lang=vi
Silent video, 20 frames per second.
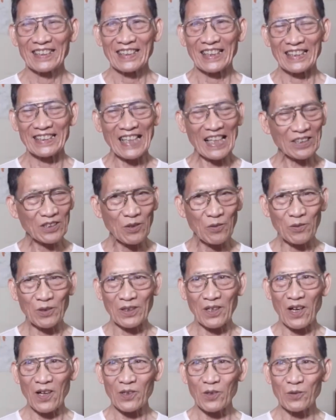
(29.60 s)
thì tác dụng của
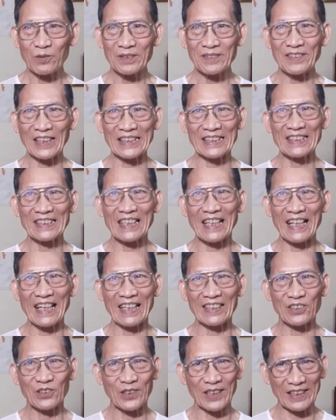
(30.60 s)
nó cũng vẫn
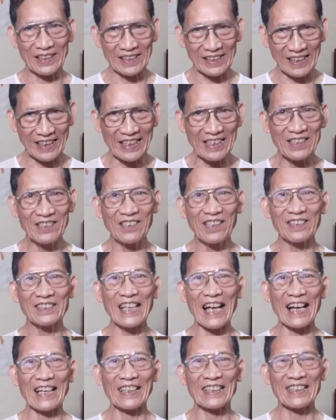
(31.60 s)
là chuyển khí dương
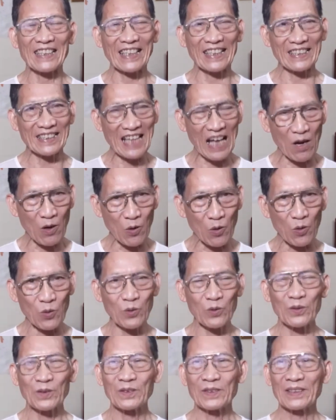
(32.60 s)
thăng lên đầu
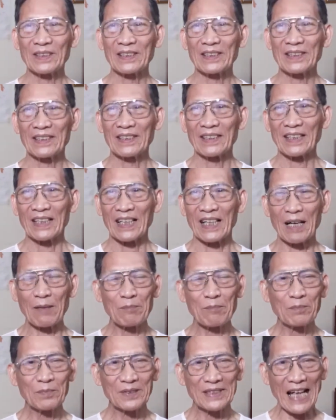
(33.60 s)

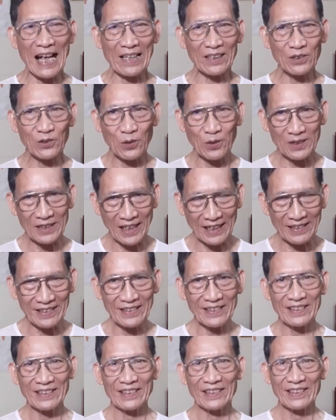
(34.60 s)
âm dáng xuống
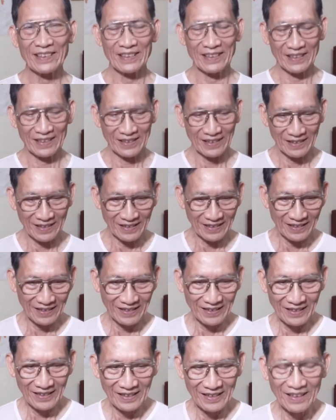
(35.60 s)
chân
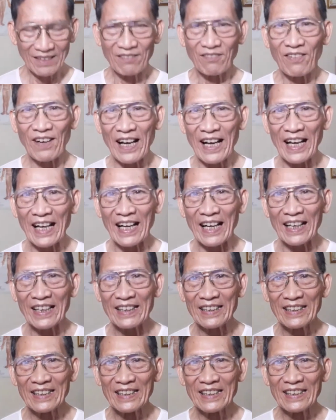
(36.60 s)
và
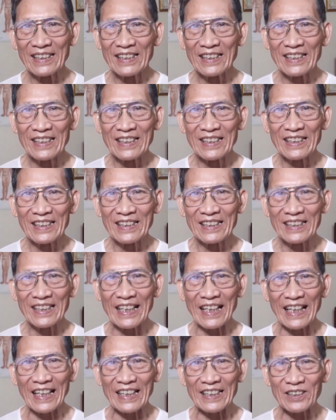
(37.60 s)

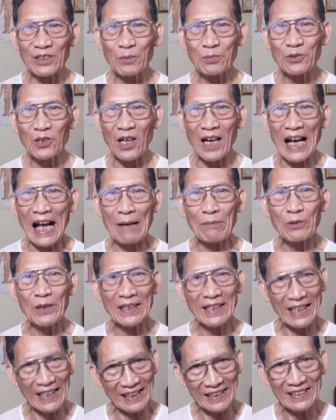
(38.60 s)
để giúp cho áp
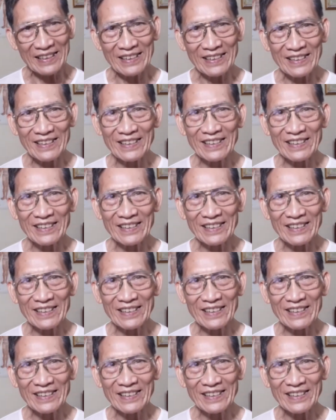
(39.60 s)
huyết lên